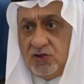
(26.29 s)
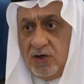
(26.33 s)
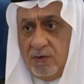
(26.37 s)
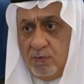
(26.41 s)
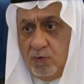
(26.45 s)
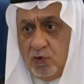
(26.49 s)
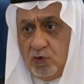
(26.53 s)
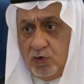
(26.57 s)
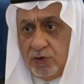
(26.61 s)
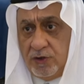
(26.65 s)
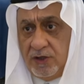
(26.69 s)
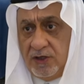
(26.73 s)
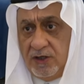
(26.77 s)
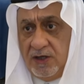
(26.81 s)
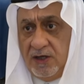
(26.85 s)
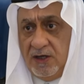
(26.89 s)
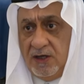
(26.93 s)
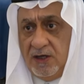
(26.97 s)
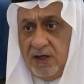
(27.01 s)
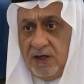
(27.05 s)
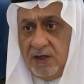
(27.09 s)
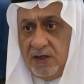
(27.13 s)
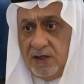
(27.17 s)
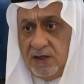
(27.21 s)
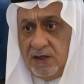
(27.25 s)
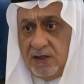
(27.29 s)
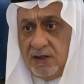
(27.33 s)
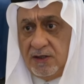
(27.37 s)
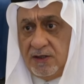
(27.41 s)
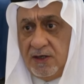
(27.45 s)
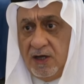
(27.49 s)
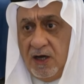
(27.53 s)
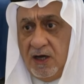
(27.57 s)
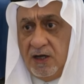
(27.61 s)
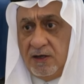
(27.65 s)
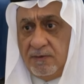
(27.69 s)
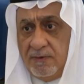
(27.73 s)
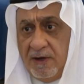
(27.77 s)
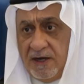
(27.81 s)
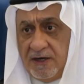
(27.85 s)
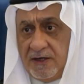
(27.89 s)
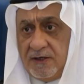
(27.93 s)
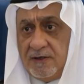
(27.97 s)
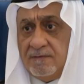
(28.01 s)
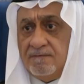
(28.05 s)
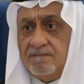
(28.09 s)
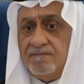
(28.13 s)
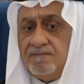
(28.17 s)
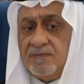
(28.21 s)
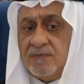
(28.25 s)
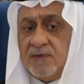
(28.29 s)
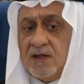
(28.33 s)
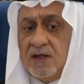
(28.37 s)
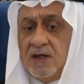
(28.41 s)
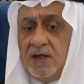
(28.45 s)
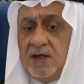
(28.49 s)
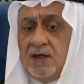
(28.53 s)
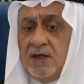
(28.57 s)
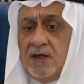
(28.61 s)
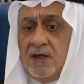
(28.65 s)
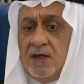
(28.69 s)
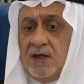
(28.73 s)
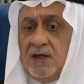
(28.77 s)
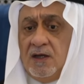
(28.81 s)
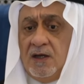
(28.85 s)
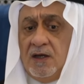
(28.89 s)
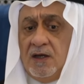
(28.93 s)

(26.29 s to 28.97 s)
ليحسم القضاء الجدل في وقتها